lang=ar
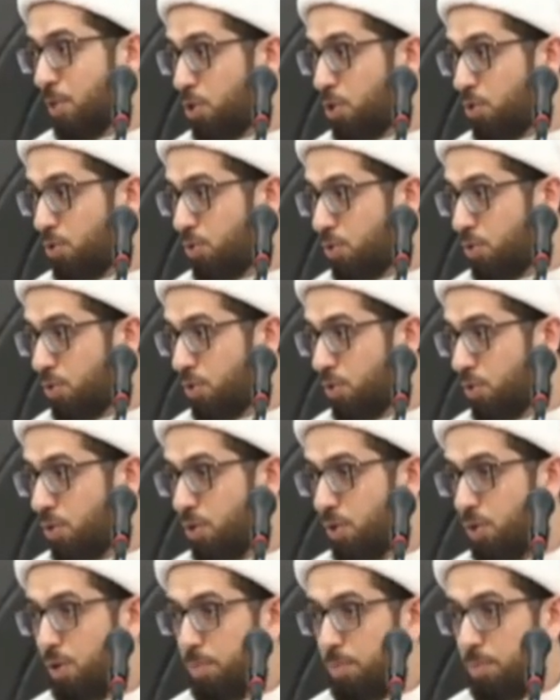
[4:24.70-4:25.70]
منو
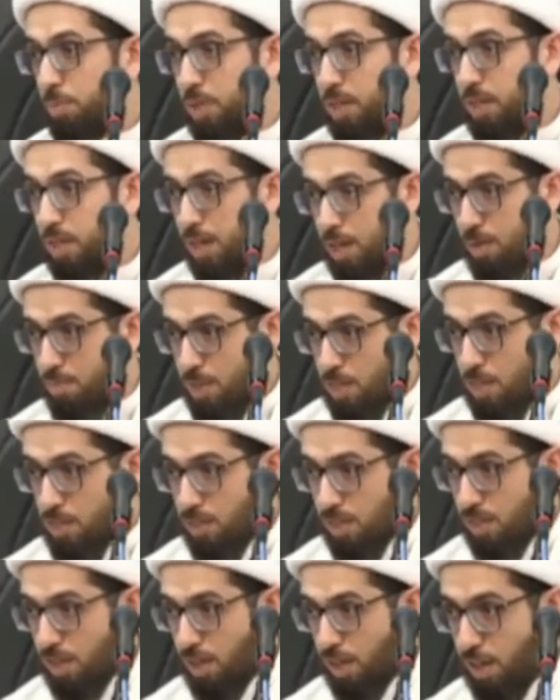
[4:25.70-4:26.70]
من
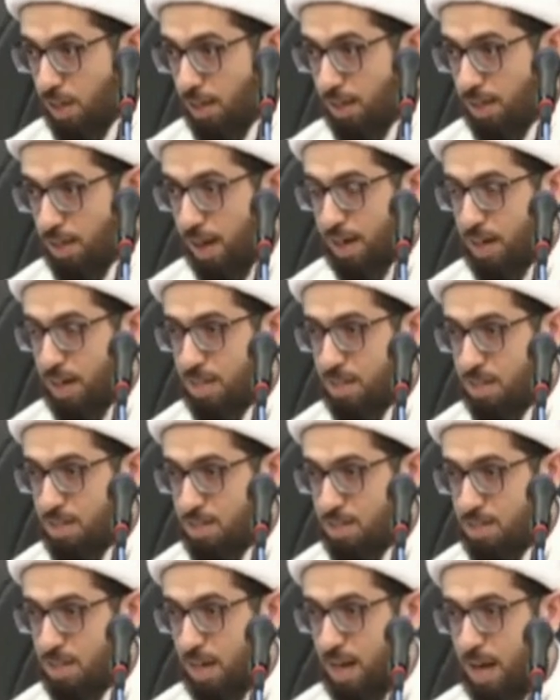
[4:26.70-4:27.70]
المسيح
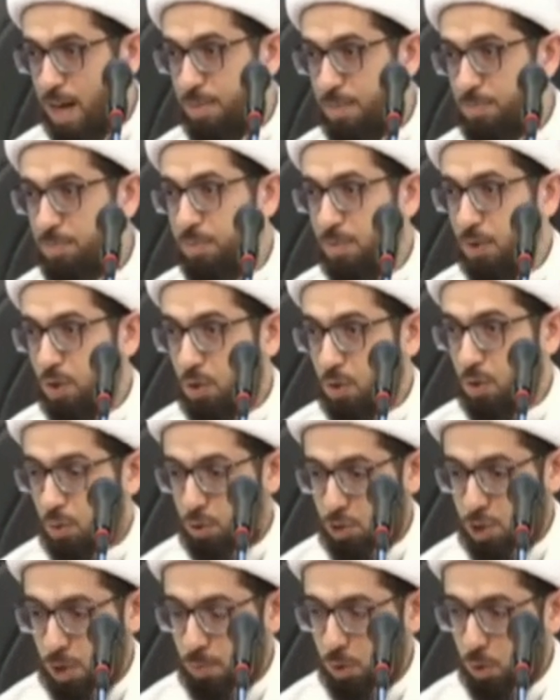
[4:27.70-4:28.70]
عليه السلام
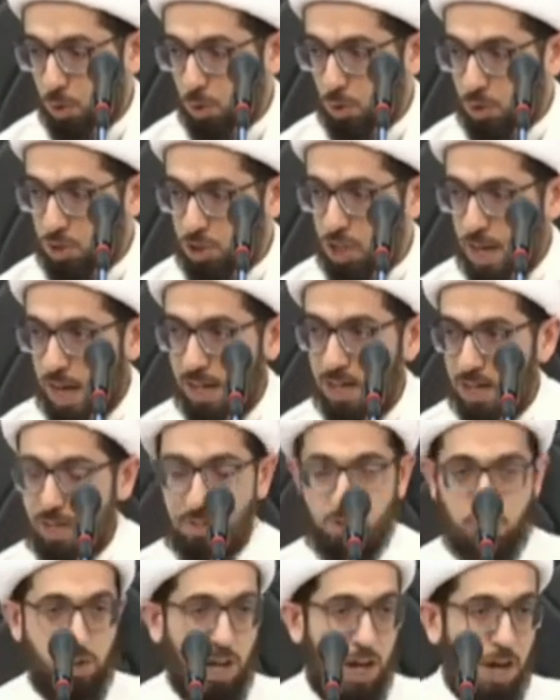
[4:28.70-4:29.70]
وشمعون
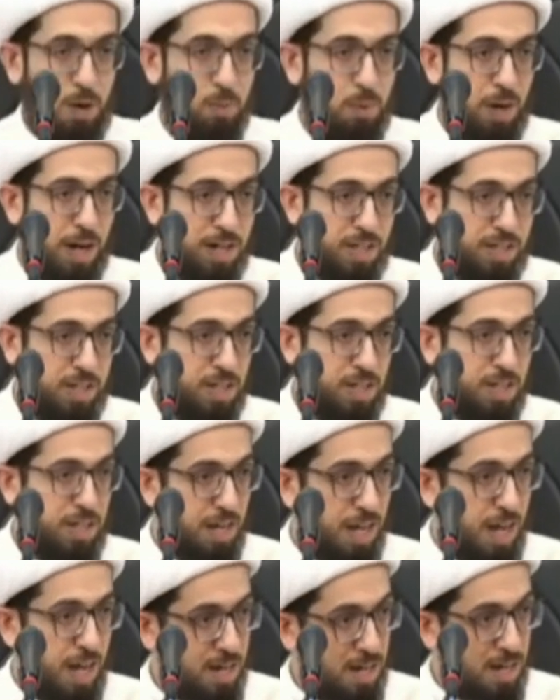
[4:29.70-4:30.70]
جالس
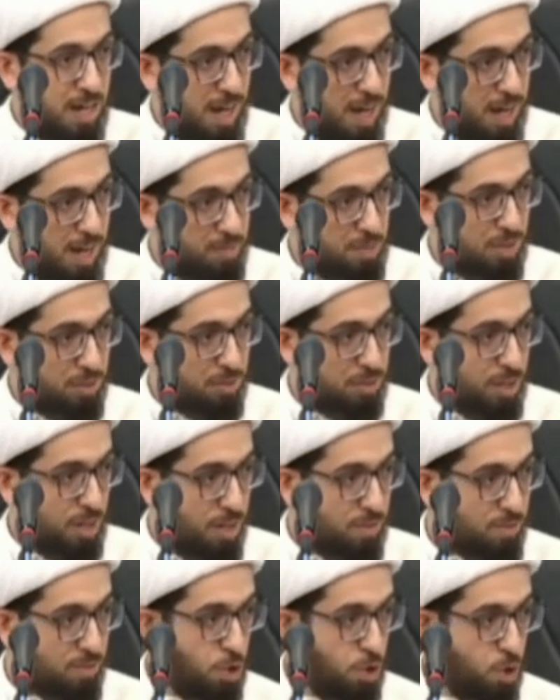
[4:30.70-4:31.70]
والحواريين لأنها من
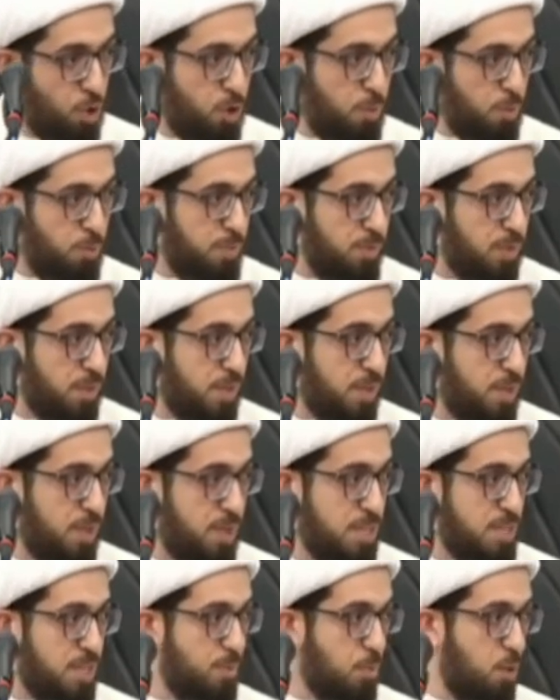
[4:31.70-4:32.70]
طرف الأم
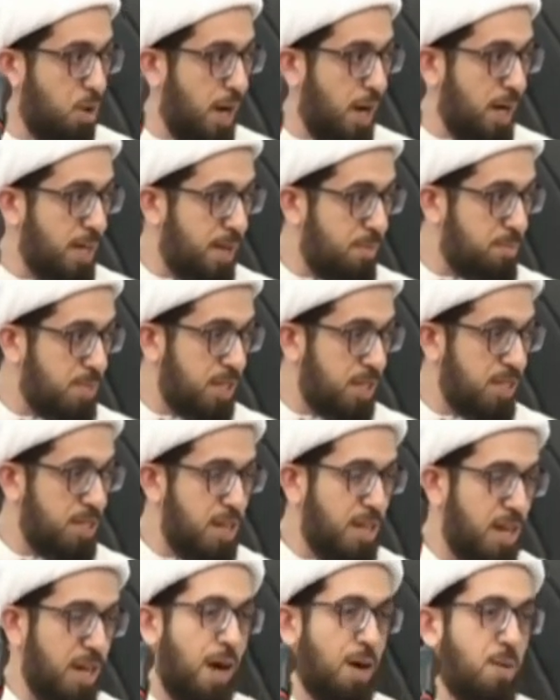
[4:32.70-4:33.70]
نسبها
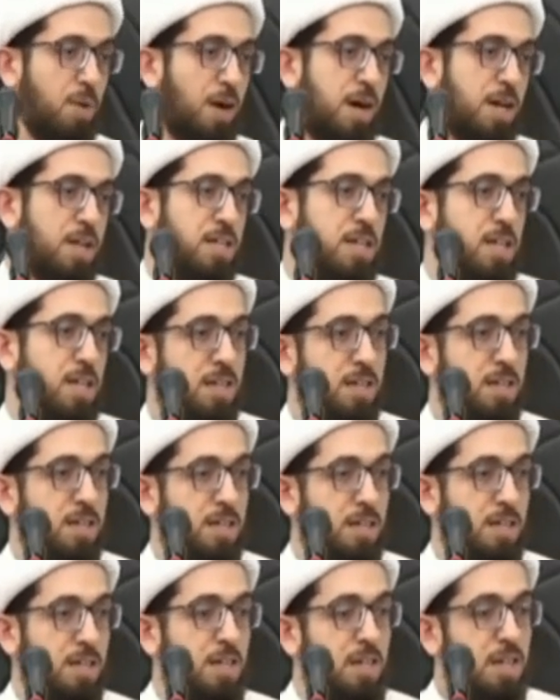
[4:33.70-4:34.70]
يمتد إلى الحواريين
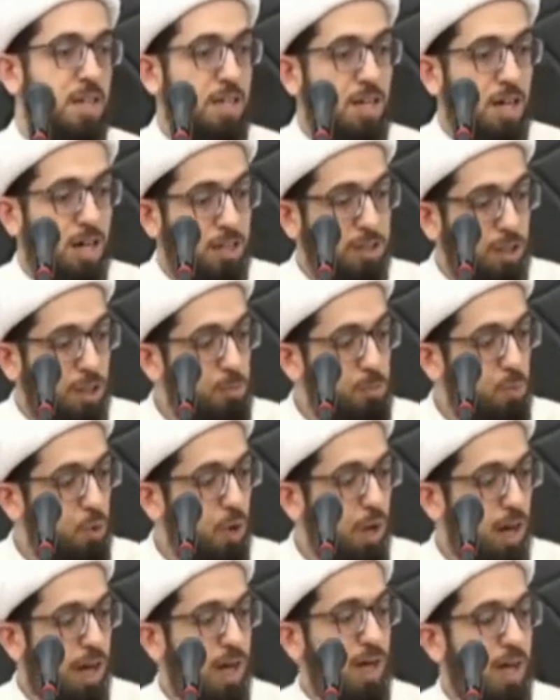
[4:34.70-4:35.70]

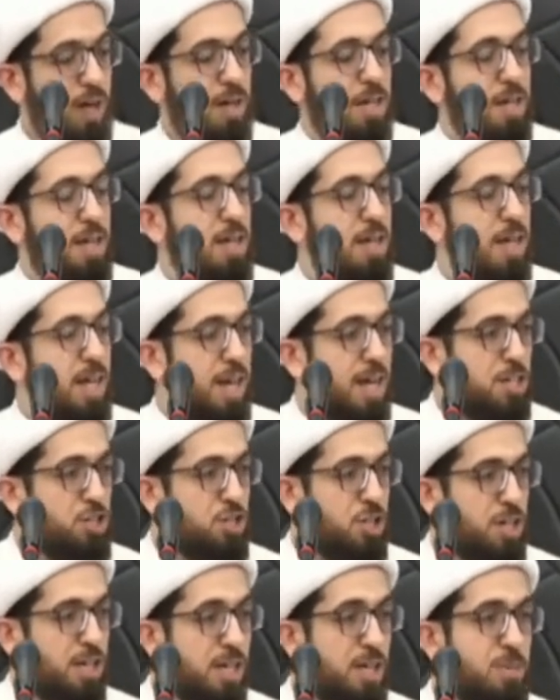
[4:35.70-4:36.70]
يخطبها
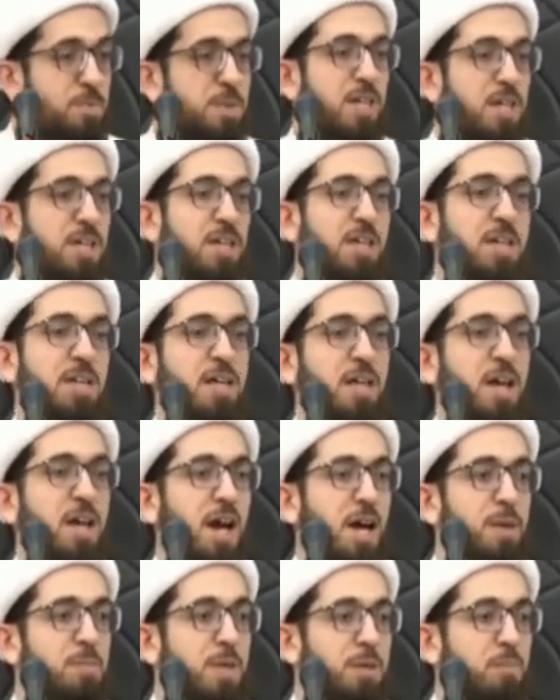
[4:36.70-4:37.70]
لأجل ابنه
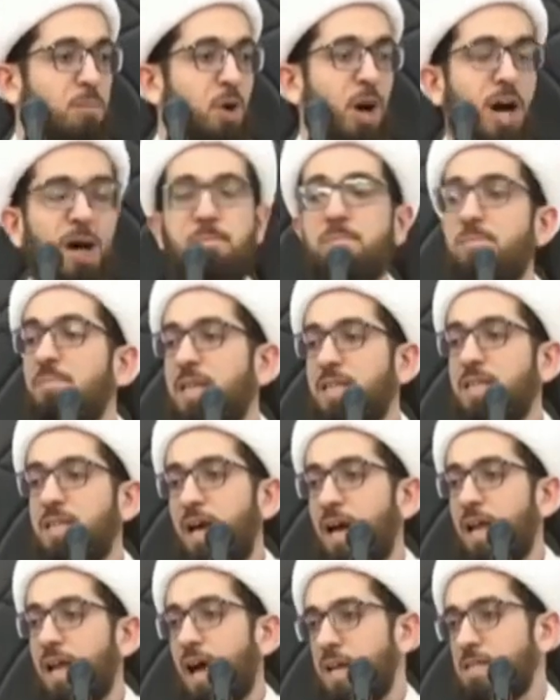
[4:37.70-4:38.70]
أبي
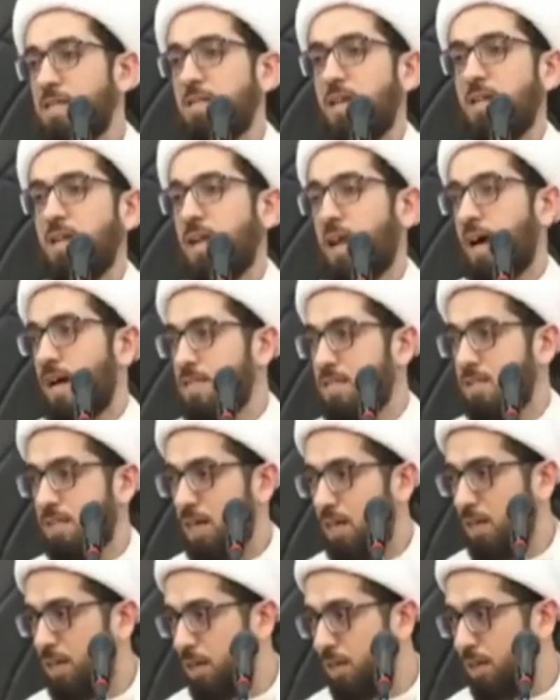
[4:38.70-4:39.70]
محمد الحسن
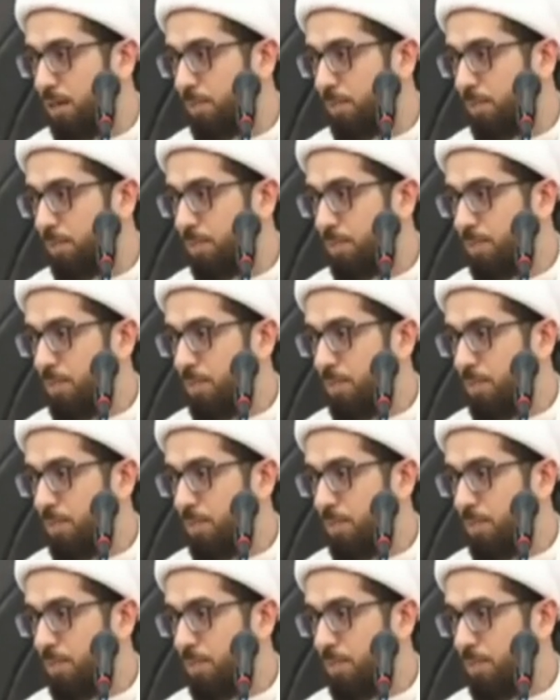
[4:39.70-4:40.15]
العسكري